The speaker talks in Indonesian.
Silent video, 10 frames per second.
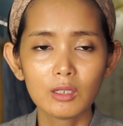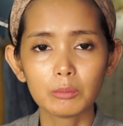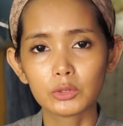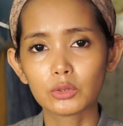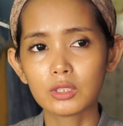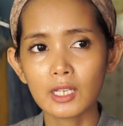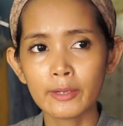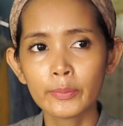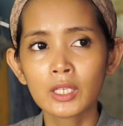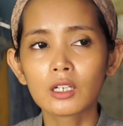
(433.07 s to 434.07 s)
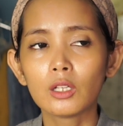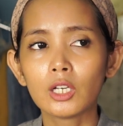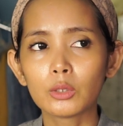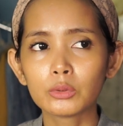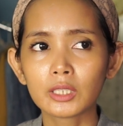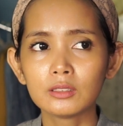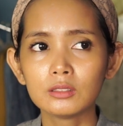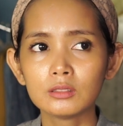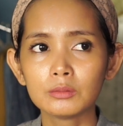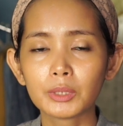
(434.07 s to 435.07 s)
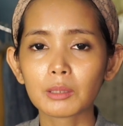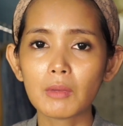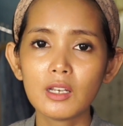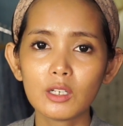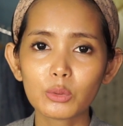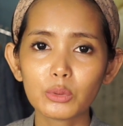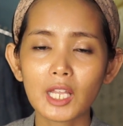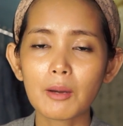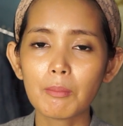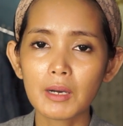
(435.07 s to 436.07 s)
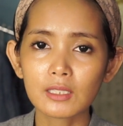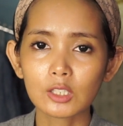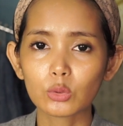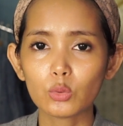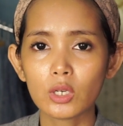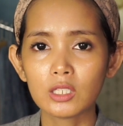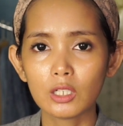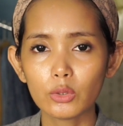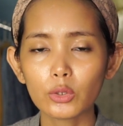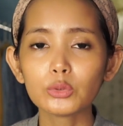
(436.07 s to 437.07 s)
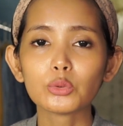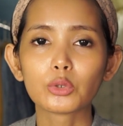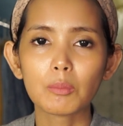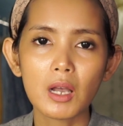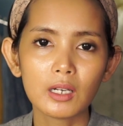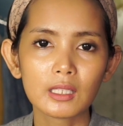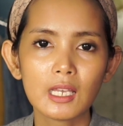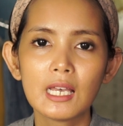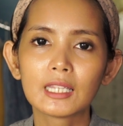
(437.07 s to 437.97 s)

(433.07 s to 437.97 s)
Maksudnya kalau aku kan berat badanku nambah 1-2 kilo aku super banget.